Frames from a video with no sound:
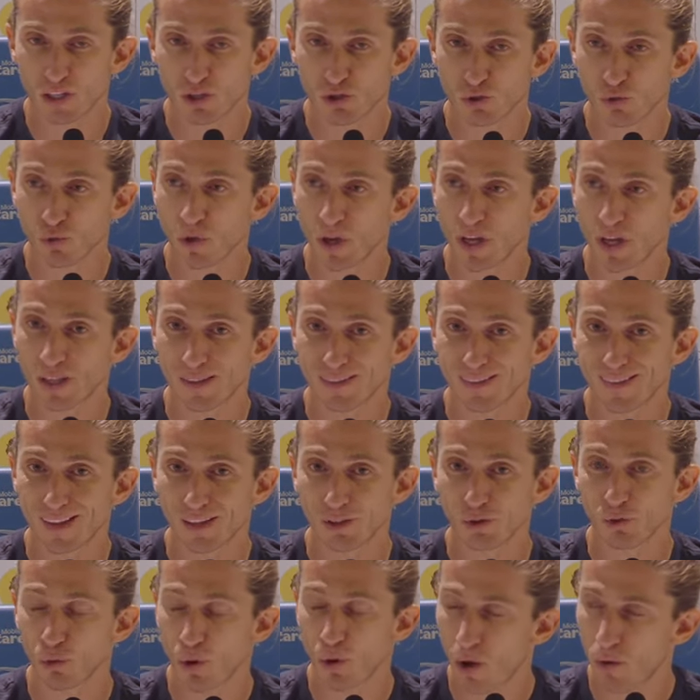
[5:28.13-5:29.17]
e isso é
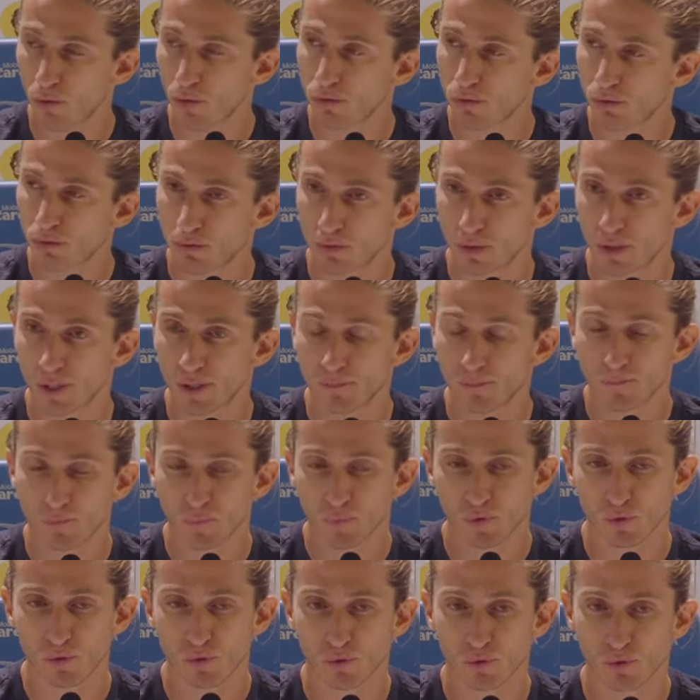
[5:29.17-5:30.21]
natural
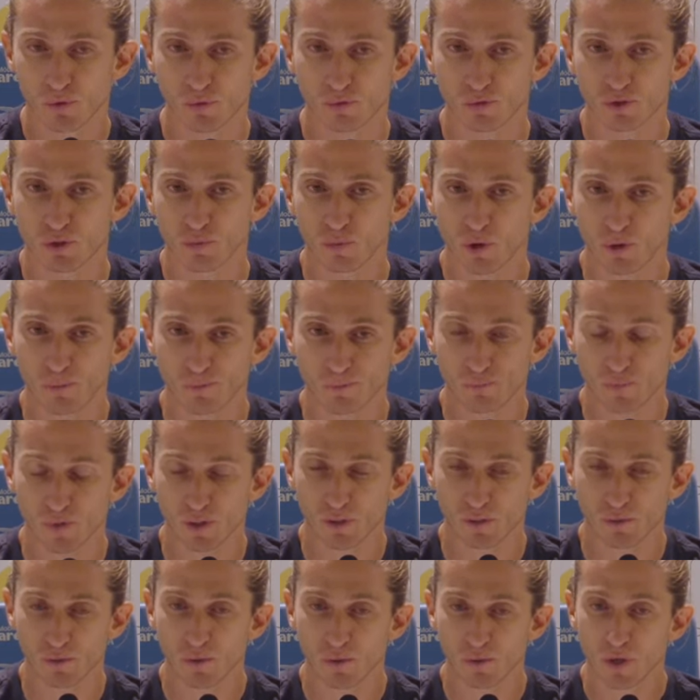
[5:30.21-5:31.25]
né, no, no futebol.
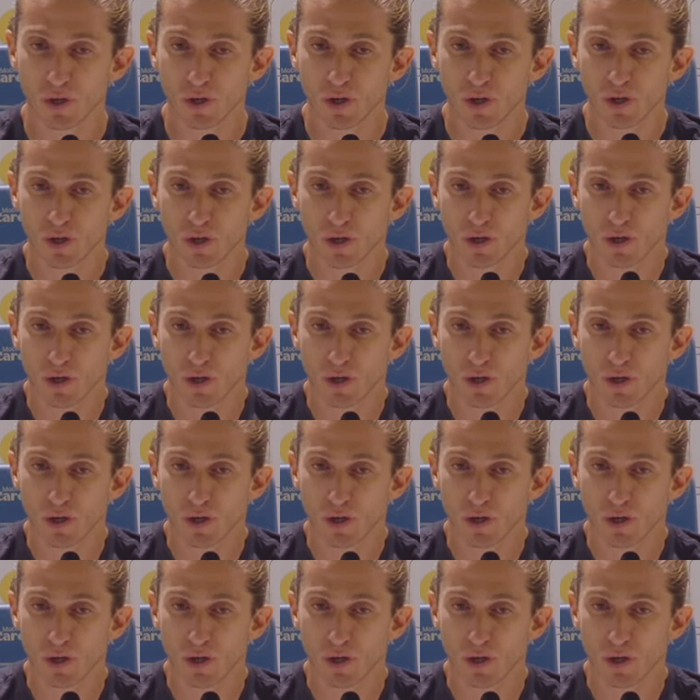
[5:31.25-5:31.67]
Então,